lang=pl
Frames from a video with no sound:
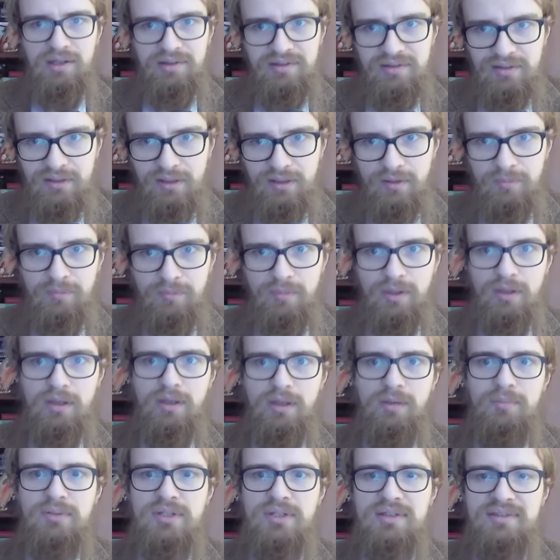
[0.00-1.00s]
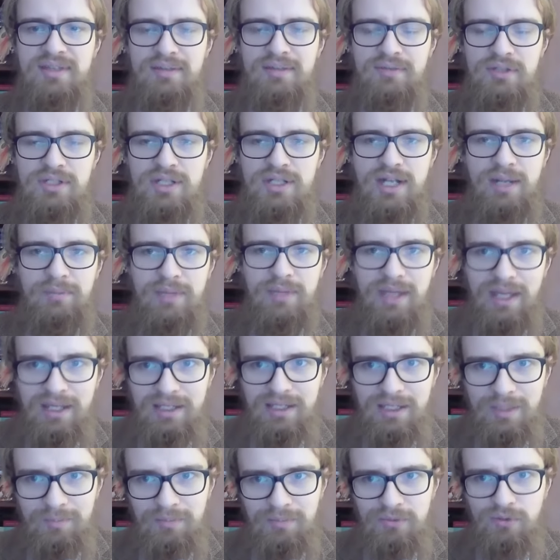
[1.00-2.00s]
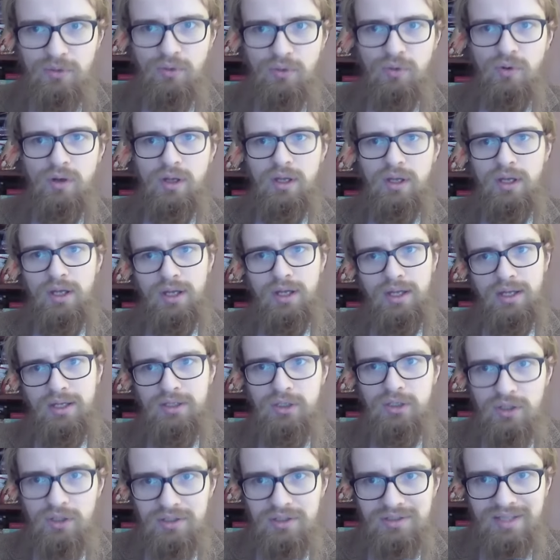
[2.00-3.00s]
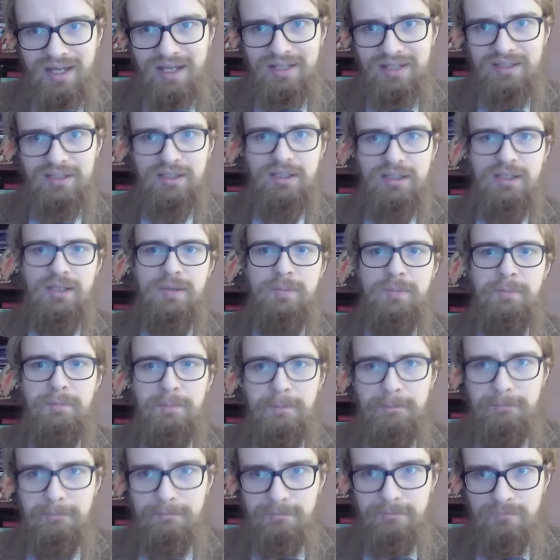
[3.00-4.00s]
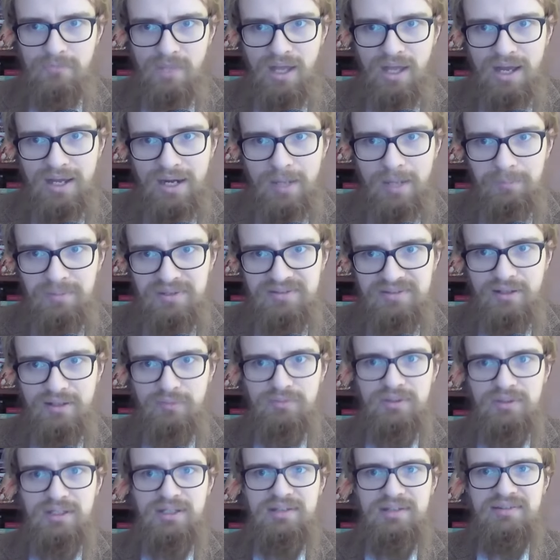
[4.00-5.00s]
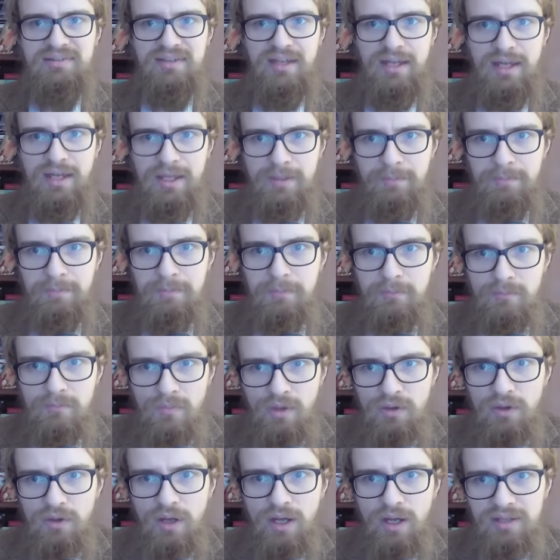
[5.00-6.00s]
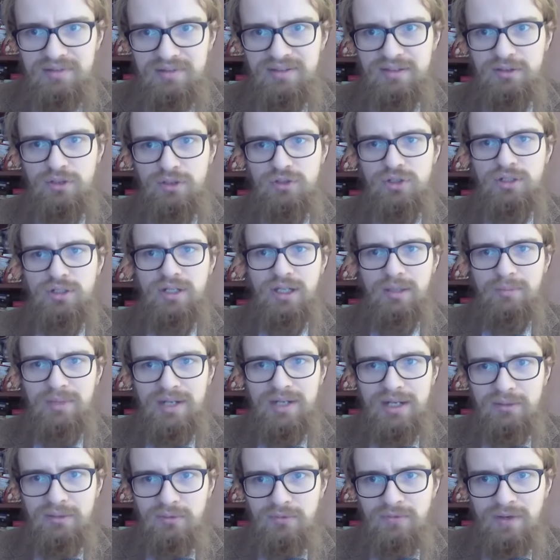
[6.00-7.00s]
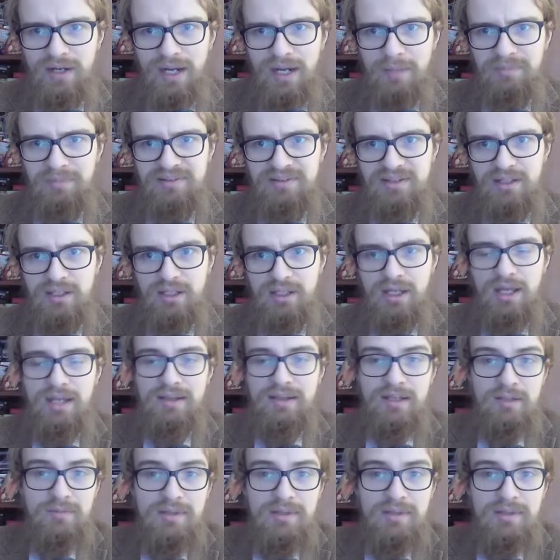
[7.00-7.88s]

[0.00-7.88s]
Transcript: z przedstawicielami Egiptu, Jordanii, mm, Arabii Saudyjskiej, no, Zjednoczonych Emiratów Arabskich.